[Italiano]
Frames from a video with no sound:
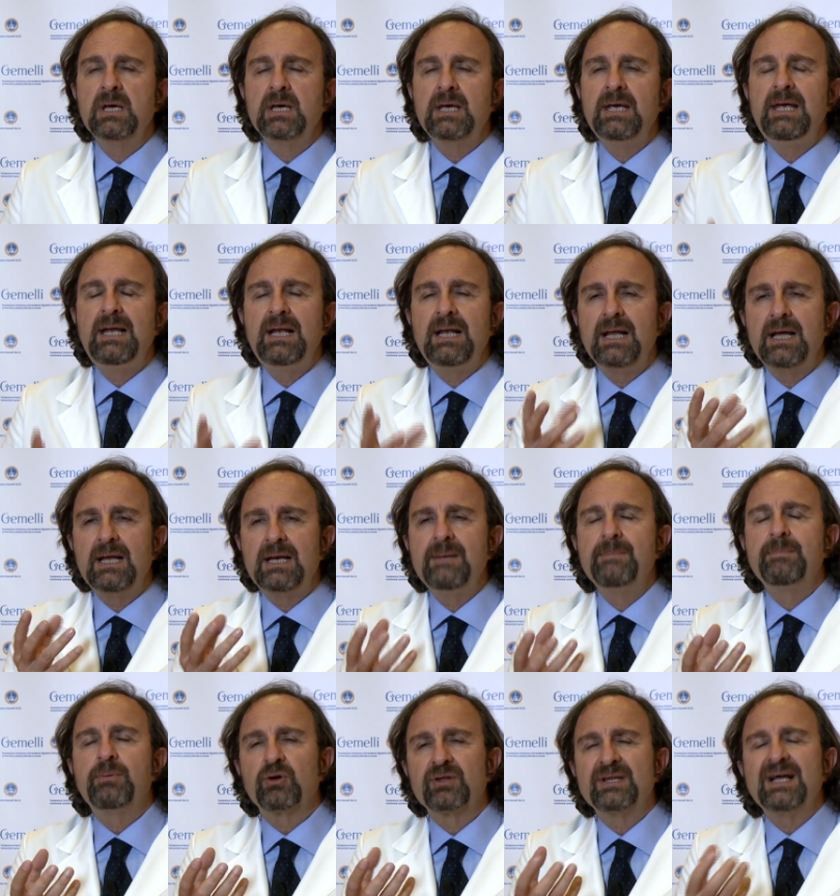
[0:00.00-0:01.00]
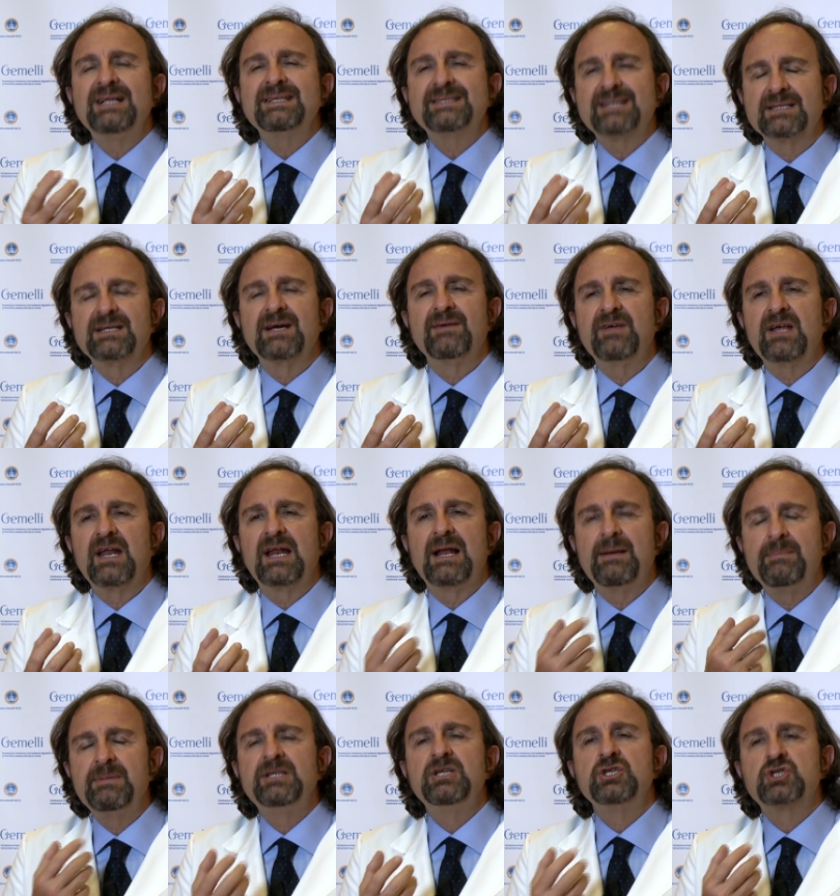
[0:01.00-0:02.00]
l'importanza di avere
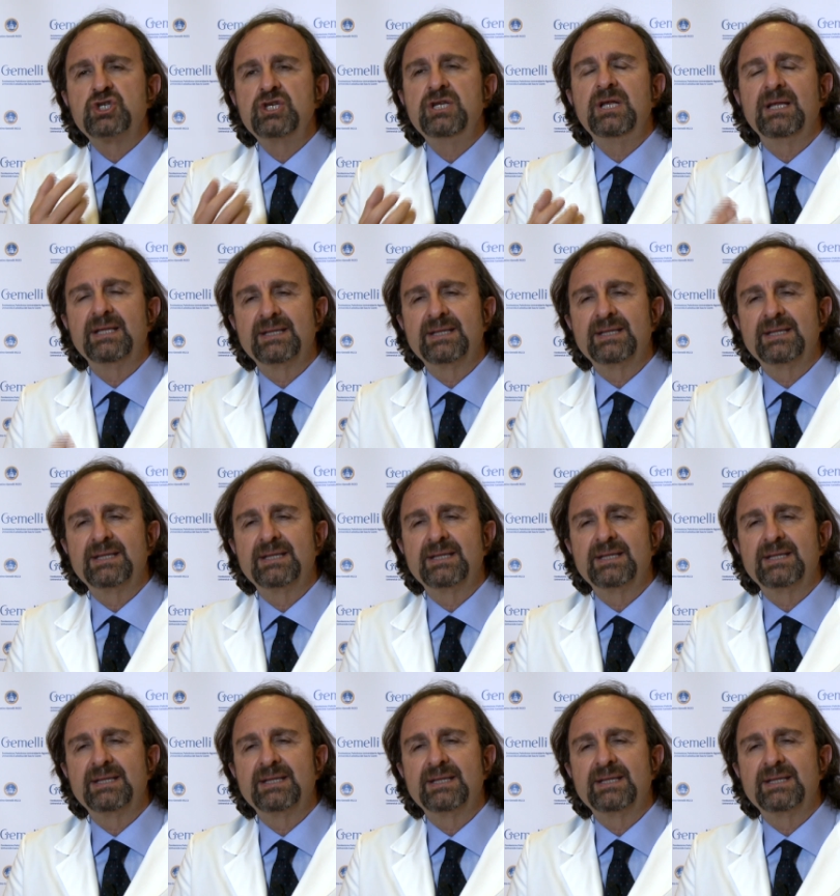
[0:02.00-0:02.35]
la medicina